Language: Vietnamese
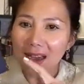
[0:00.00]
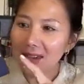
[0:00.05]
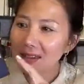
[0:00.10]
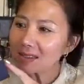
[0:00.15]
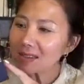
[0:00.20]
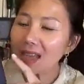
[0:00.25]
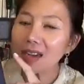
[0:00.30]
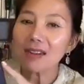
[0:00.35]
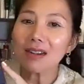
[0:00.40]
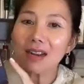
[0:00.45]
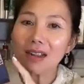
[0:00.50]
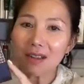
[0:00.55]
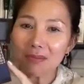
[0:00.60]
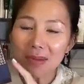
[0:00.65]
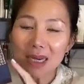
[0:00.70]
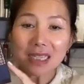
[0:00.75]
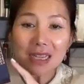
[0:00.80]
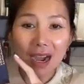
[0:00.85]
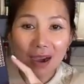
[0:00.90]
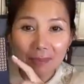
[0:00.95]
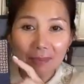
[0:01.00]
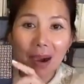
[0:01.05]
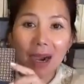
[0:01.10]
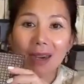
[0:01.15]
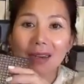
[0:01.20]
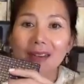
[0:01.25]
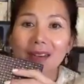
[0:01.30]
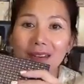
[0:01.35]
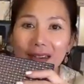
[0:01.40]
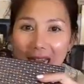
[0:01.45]
đến tận đó, bây giờ
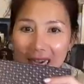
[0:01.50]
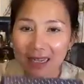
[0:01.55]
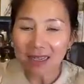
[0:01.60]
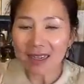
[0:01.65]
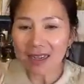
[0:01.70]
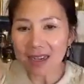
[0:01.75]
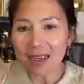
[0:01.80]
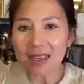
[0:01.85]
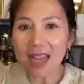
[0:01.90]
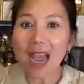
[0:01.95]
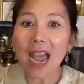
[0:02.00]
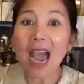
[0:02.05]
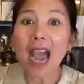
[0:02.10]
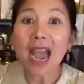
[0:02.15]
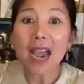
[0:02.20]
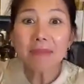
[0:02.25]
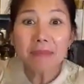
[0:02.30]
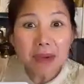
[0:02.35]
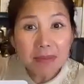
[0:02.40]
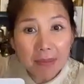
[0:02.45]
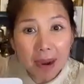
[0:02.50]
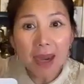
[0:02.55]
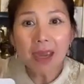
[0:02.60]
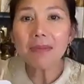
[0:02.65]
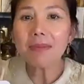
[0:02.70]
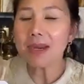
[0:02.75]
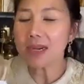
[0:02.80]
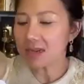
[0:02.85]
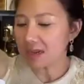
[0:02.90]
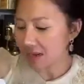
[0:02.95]
mới được đặt đấy cả nhà hai mươi
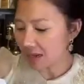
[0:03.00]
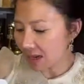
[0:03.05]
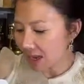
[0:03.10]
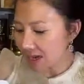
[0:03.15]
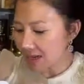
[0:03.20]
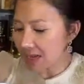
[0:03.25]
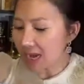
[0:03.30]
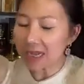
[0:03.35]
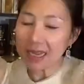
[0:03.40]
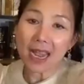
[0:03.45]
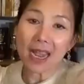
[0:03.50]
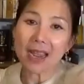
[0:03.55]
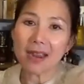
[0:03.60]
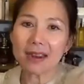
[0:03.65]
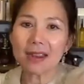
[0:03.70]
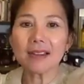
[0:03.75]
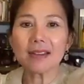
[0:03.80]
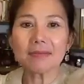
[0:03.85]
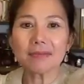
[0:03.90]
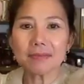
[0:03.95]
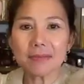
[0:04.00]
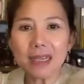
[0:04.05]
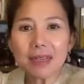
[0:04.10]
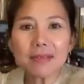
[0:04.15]
mấy mới được lấy đặt hàng á